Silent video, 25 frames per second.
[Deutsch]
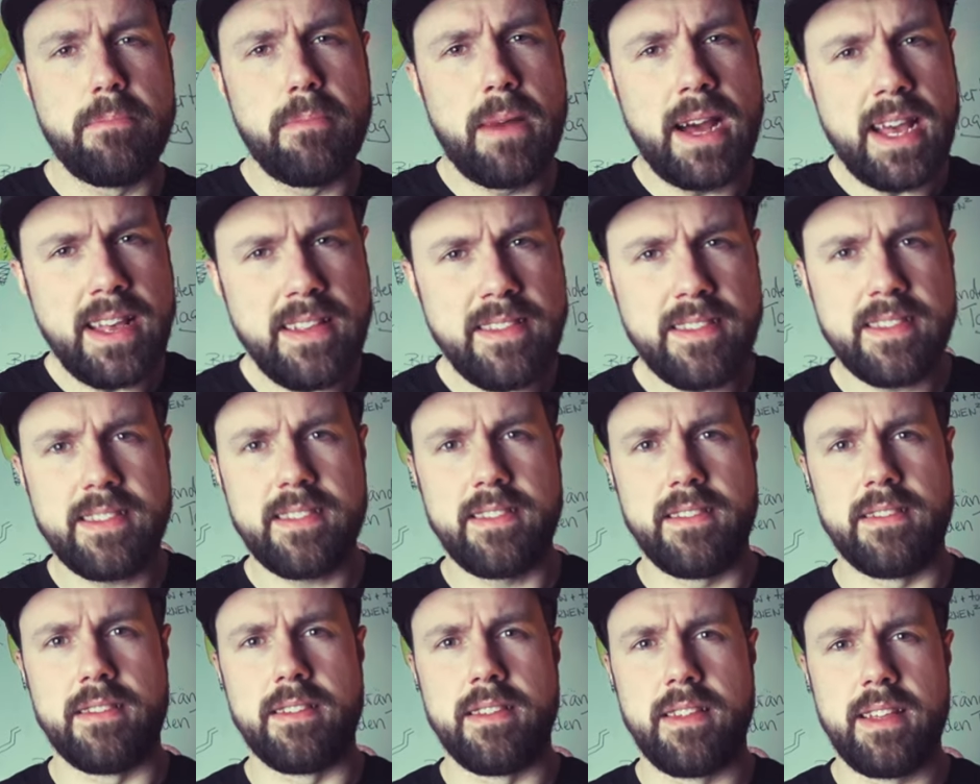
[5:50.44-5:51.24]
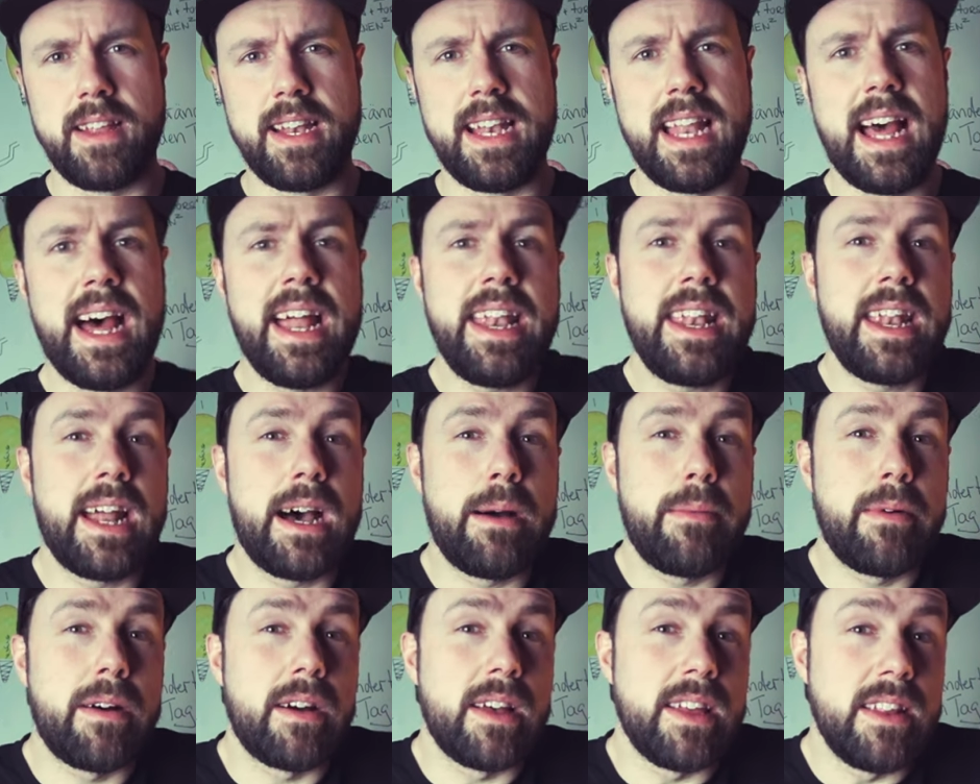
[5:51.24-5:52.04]
Die meisten lernen
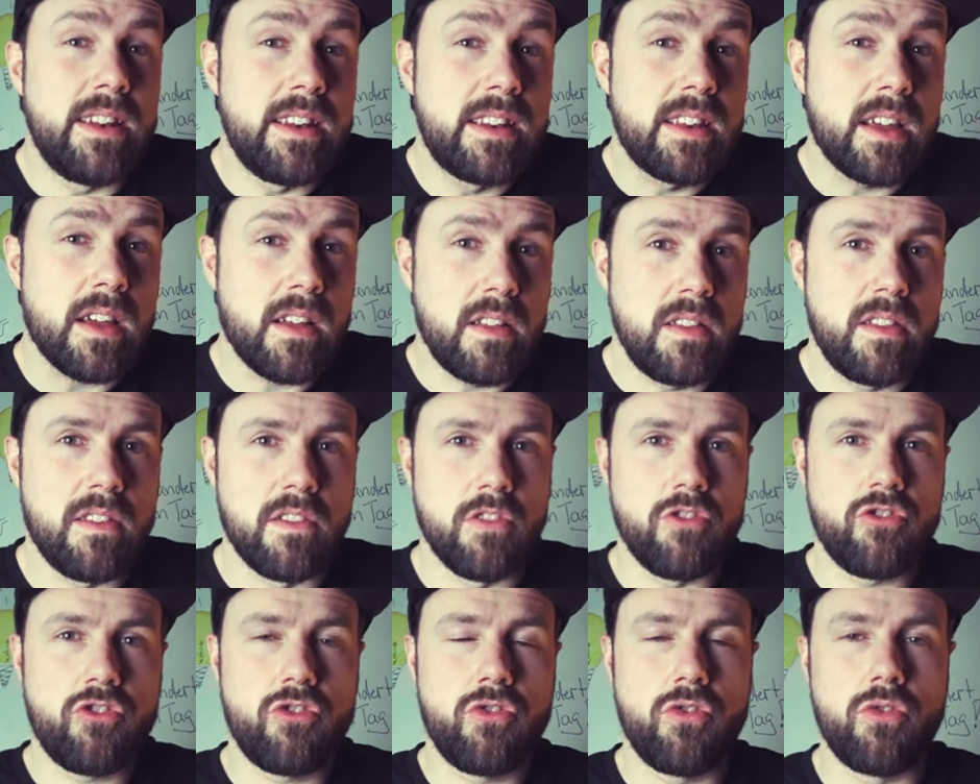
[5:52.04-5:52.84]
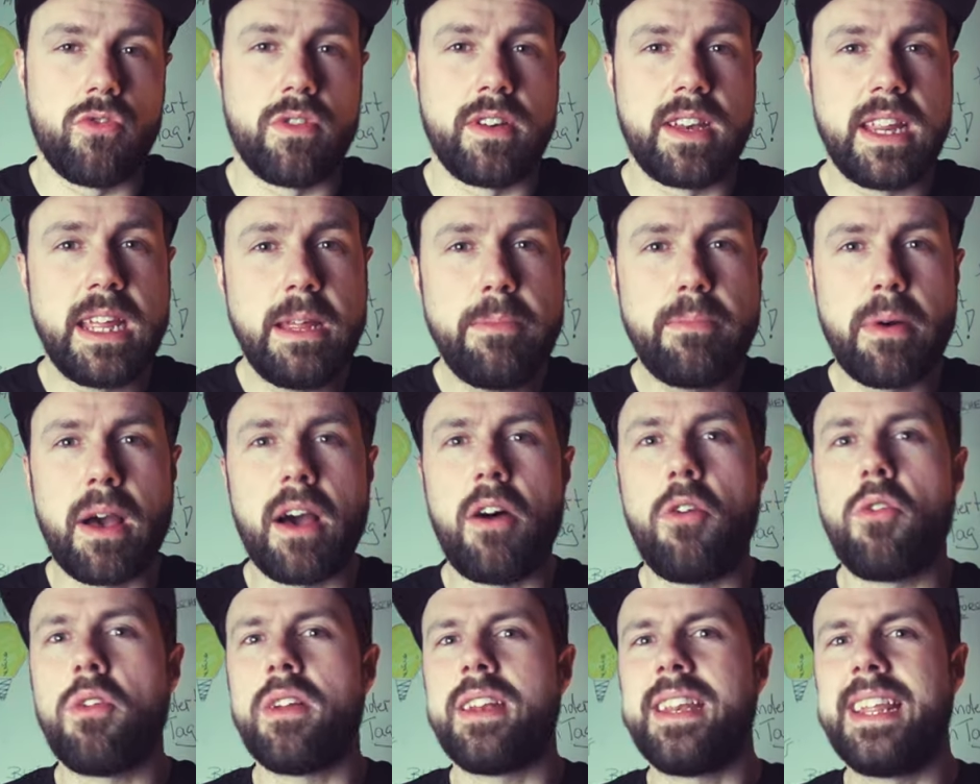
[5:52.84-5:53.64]
aber intrinsisch und die
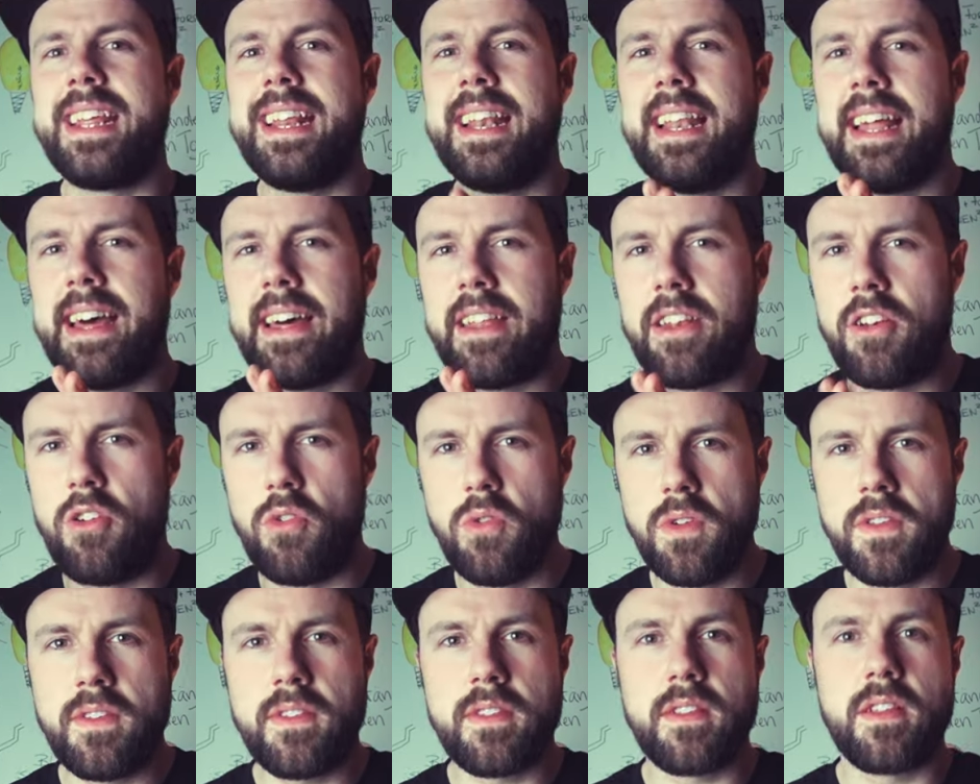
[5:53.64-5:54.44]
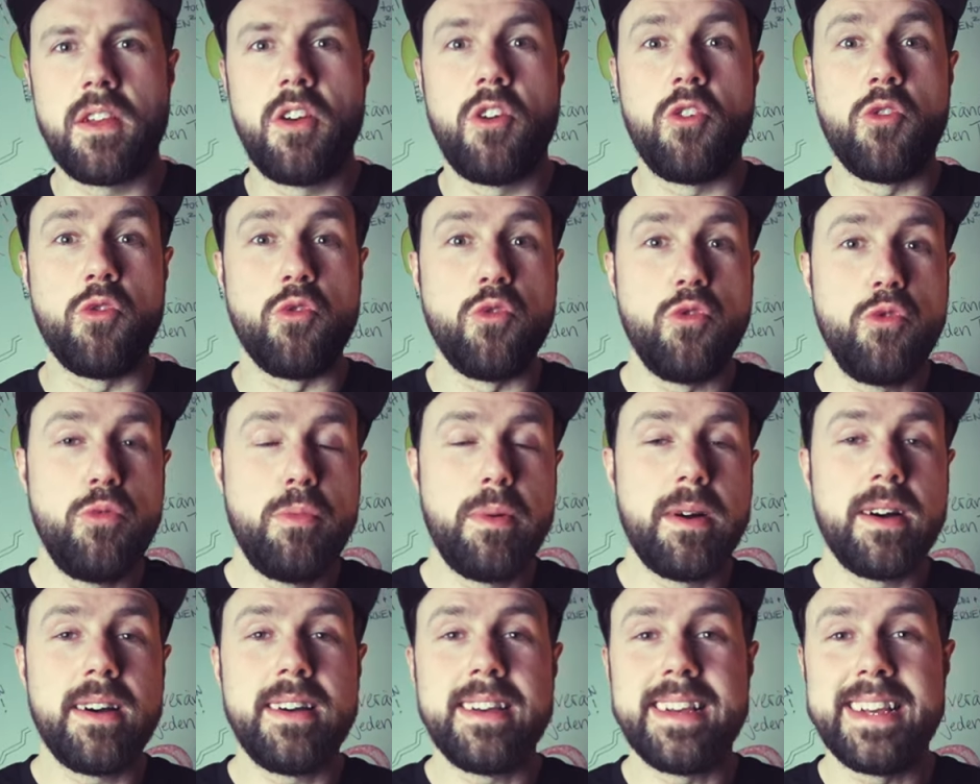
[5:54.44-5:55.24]
brauchen die Lernlust
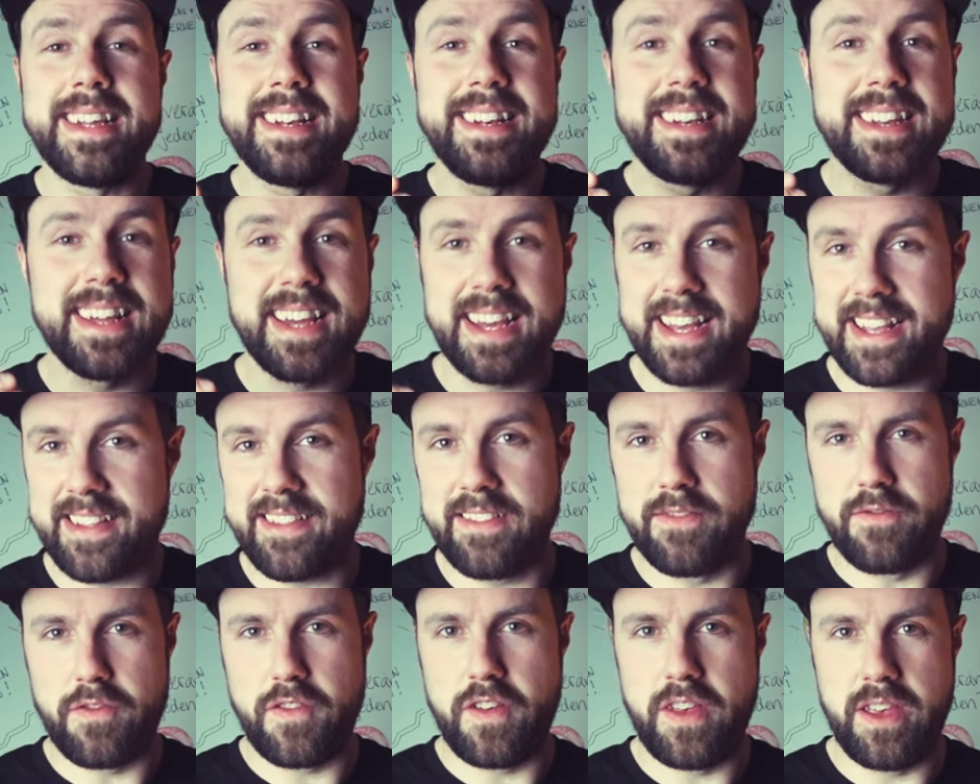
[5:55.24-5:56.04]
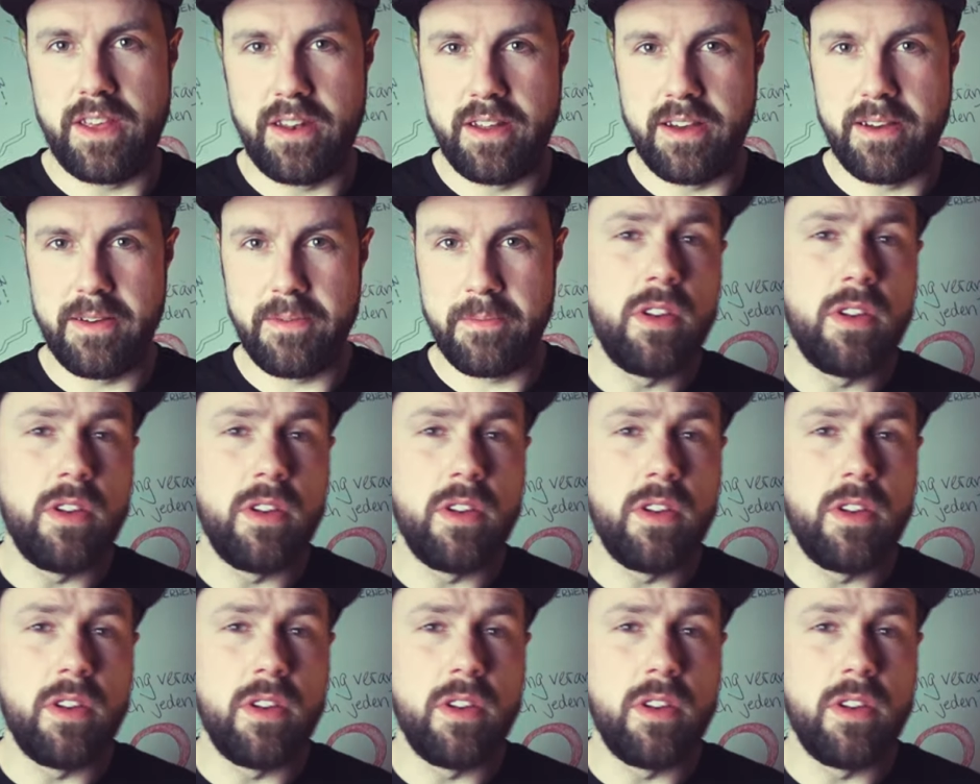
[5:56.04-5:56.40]
über Interessenfelder.